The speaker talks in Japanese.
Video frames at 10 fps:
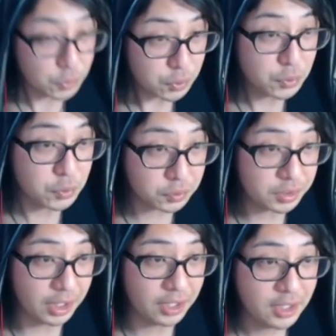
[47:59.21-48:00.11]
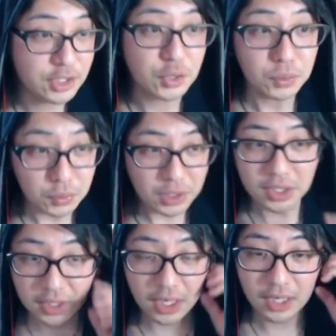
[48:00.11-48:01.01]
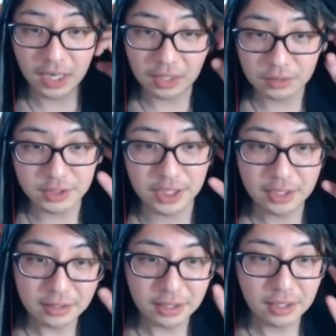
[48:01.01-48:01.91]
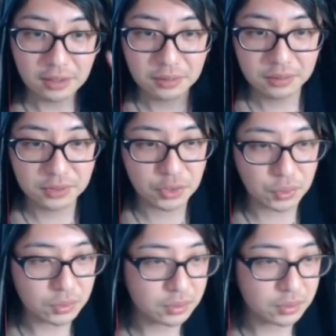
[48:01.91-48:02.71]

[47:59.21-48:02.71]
ということで、ちょっとだけね、宣伝をちょ